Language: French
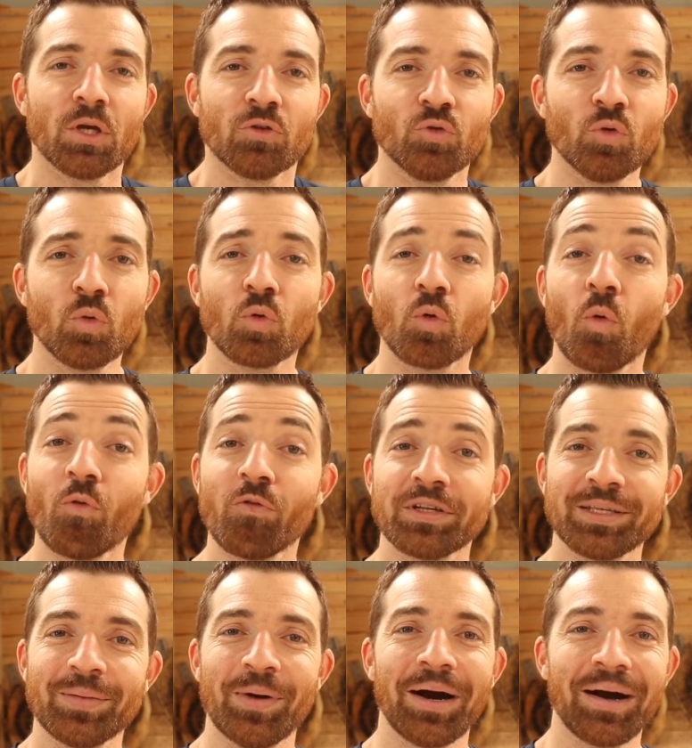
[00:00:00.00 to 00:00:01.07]
Donc on va
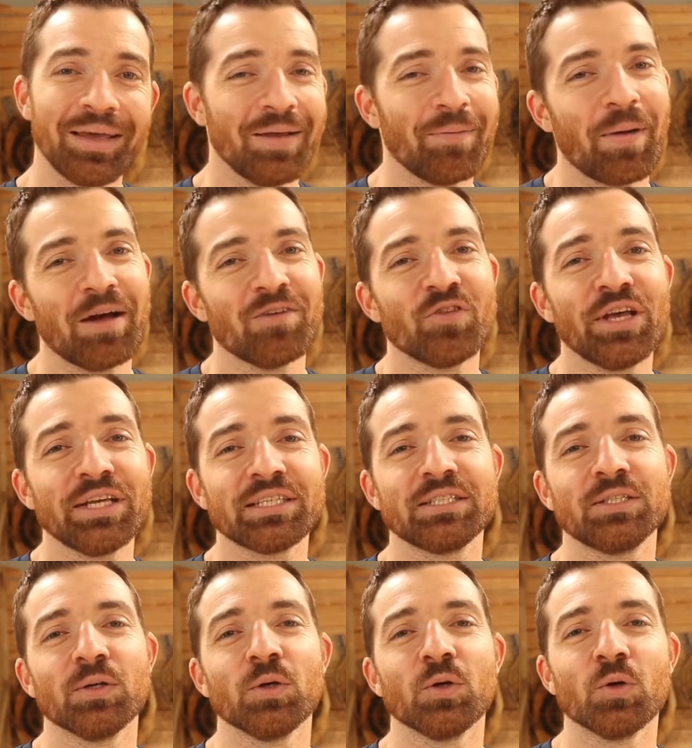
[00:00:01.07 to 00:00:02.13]
démarrer
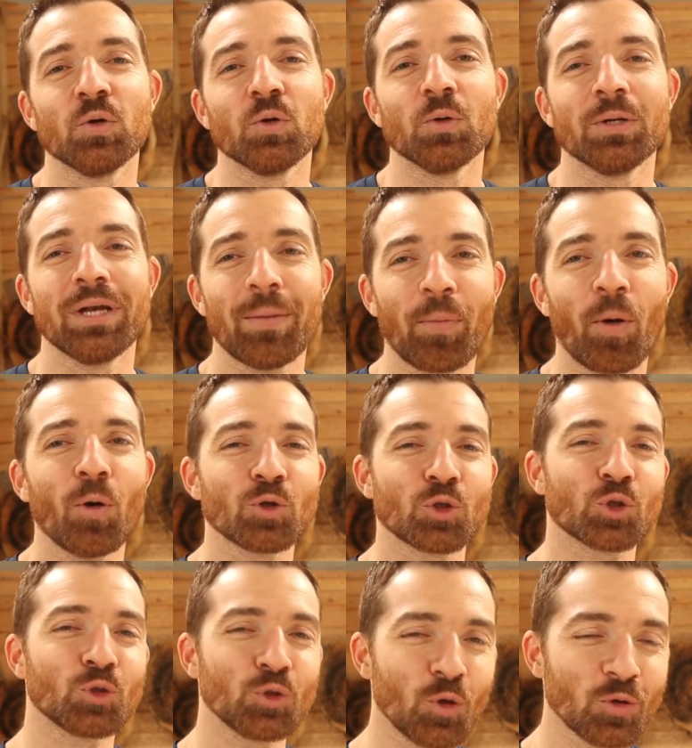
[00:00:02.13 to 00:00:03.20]
avec euh,
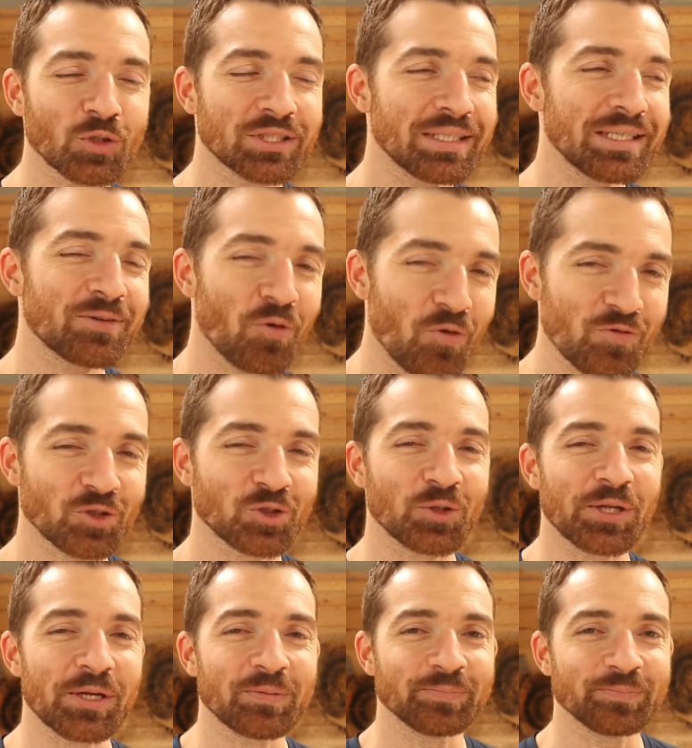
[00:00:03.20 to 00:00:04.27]
l'approche du lancer
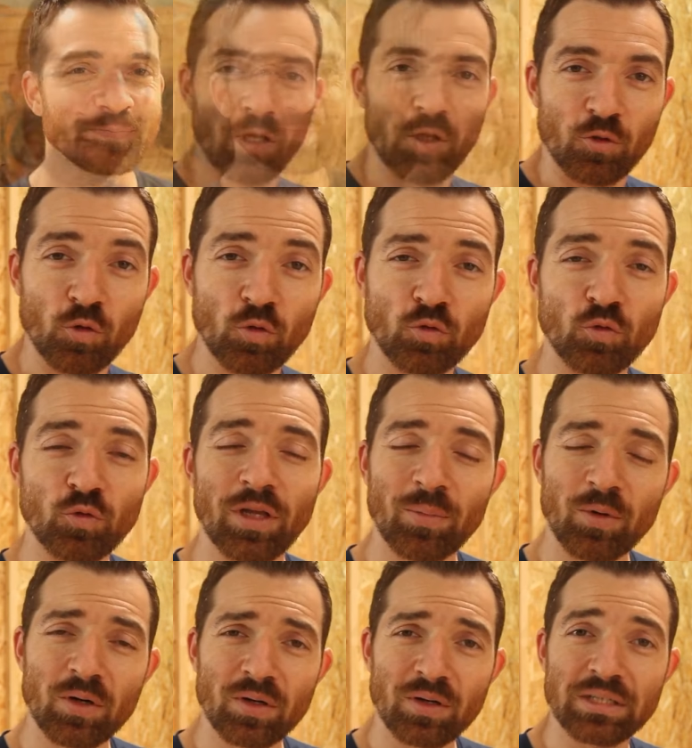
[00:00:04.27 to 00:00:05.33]
conventionnel. Donc tout
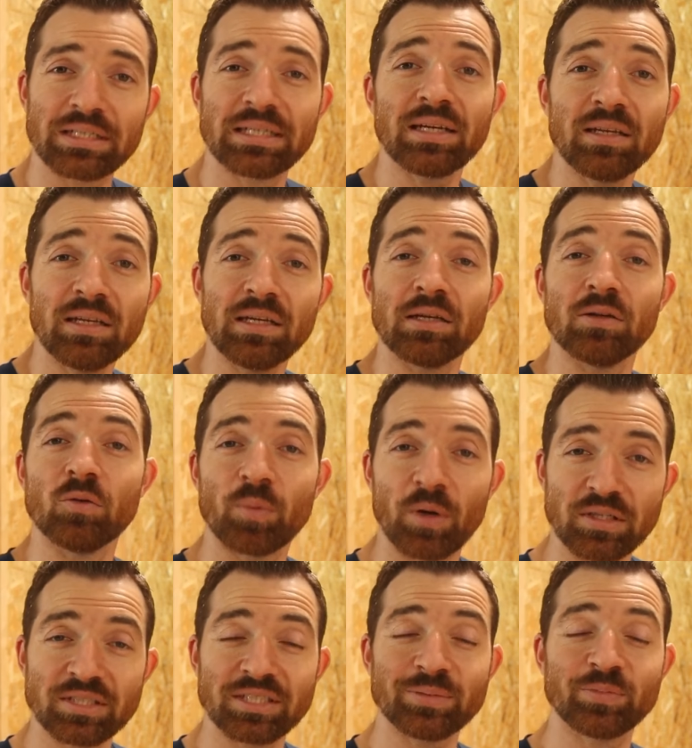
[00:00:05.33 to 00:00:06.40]
d'abord, quel est le
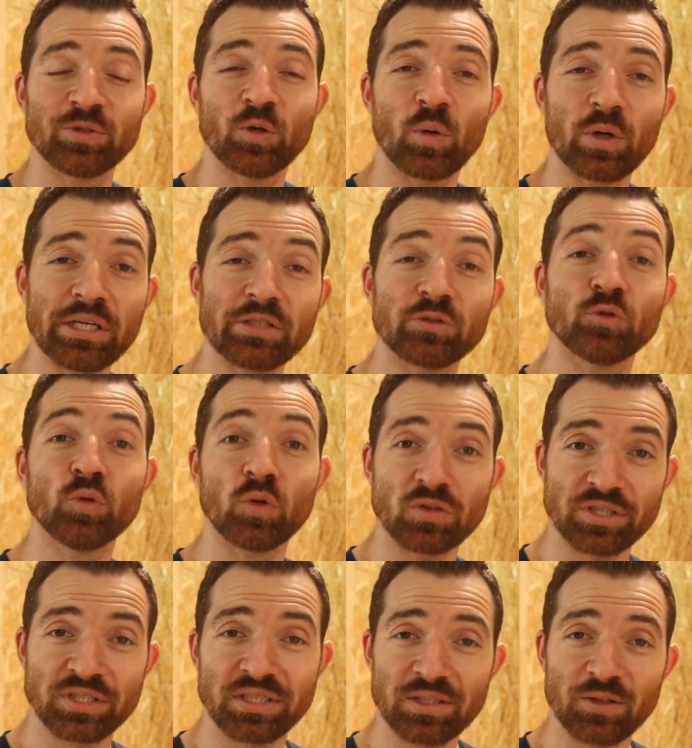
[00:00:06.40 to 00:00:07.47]
principe théorique du
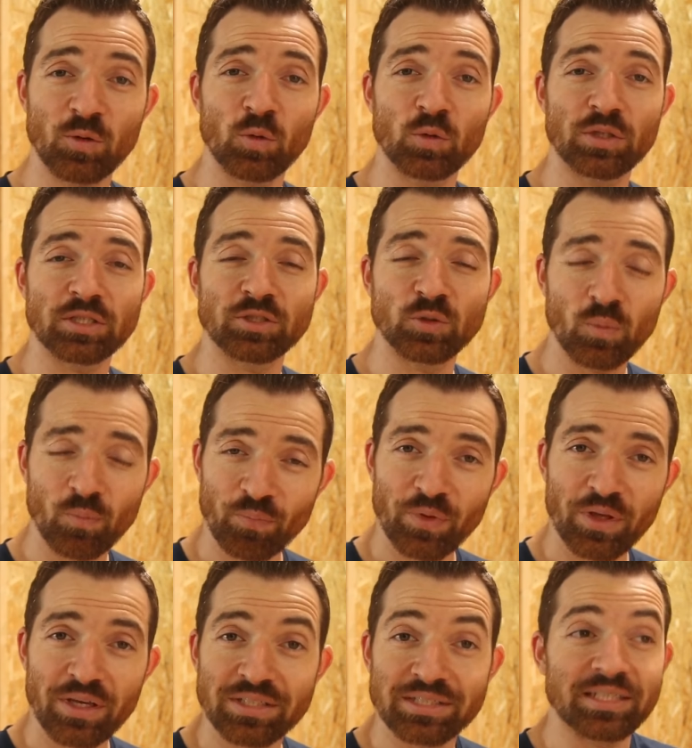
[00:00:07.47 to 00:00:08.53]
lancer en rotation
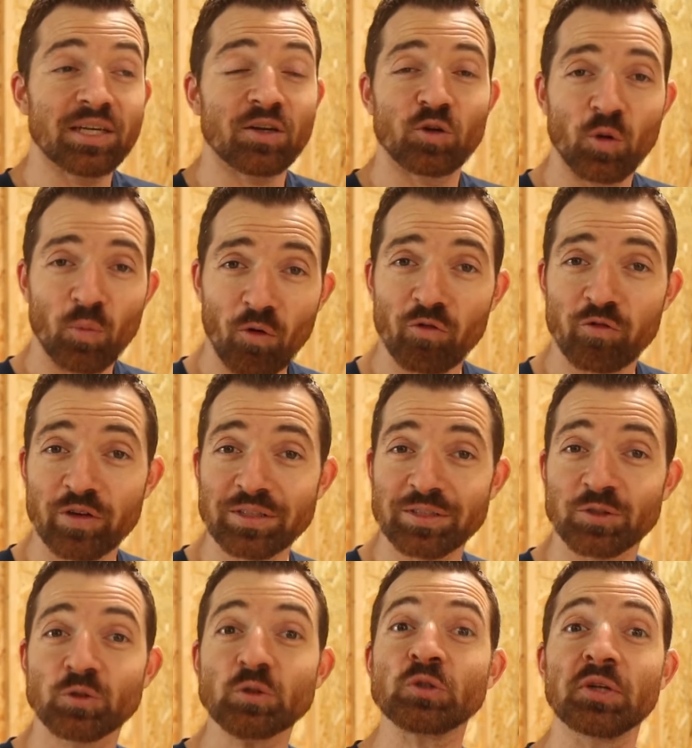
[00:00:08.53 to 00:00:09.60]
C'est-à-dire comment en fait
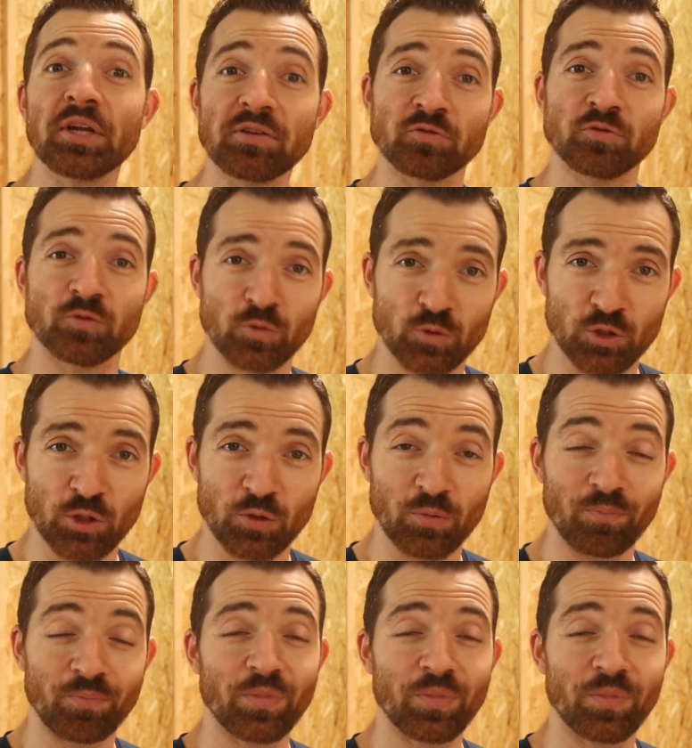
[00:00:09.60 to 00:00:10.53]
est-ce que cela fonctionne